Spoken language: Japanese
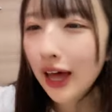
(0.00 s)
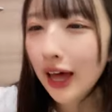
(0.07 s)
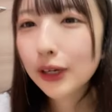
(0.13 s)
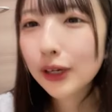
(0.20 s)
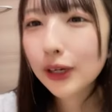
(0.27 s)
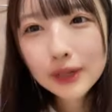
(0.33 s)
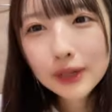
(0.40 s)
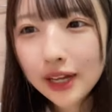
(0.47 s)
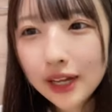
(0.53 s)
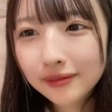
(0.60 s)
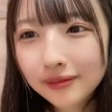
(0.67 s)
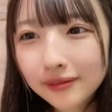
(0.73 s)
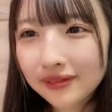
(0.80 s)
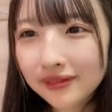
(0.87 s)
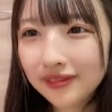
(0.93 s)
日々
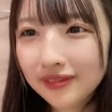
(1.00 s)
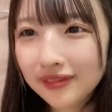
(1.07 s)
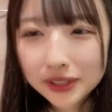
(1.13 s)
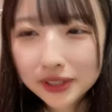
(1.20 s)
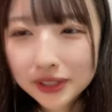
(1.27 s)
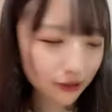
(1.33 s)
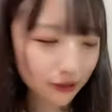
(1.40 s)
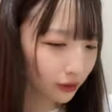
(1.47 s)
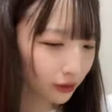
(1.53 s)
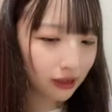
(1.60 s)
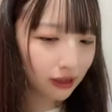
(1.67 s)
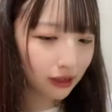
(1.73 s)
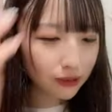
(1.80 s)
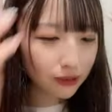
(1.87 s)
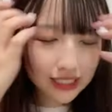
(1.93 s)
いいしか
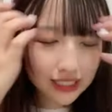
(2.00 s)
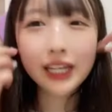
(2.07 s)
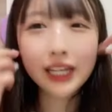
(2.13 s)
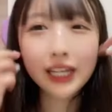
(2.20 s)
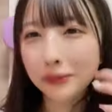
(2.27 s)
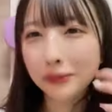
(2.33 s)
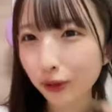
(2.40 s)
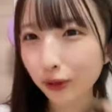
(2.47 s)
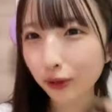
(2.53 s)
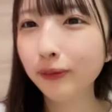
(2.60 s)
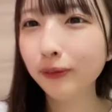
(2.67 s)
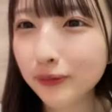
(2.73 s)
いいしかでしょ